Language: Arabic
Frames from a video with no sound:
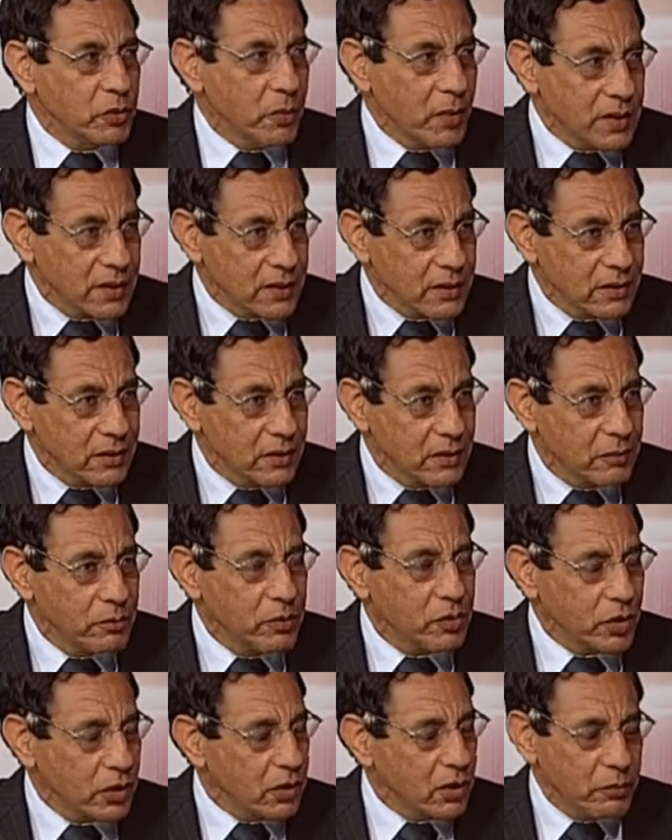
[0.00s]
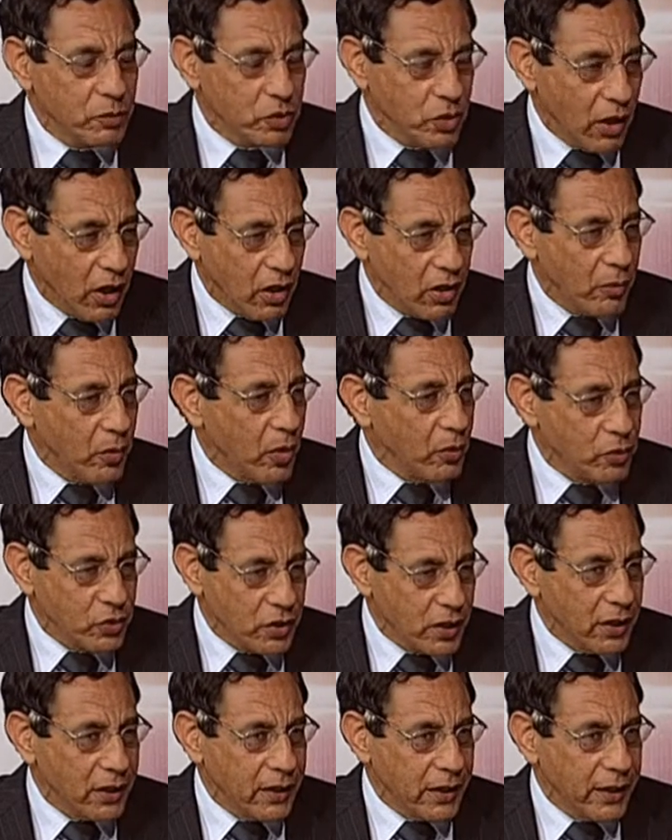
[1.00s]
مش مصر مش مش العرب او
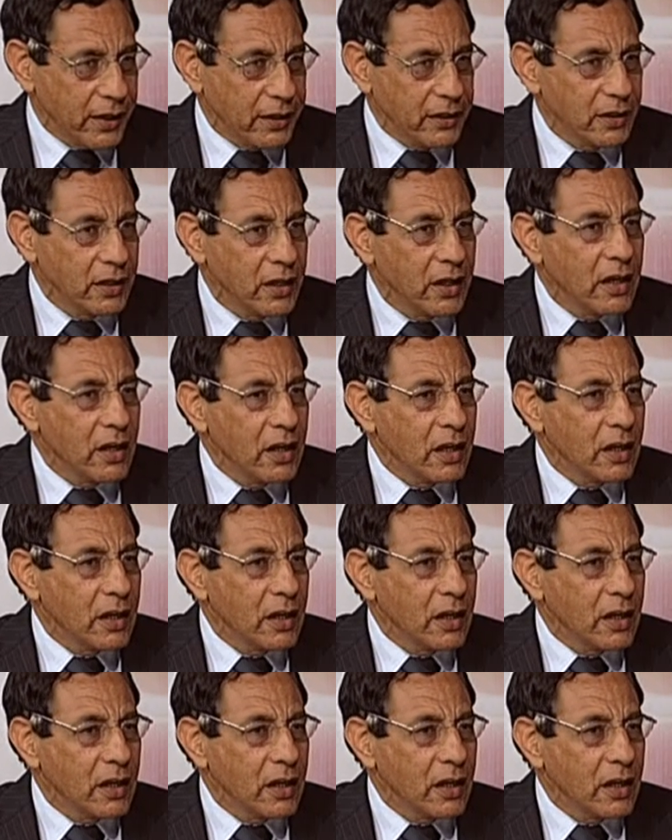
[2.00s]
مش احنا يعني م.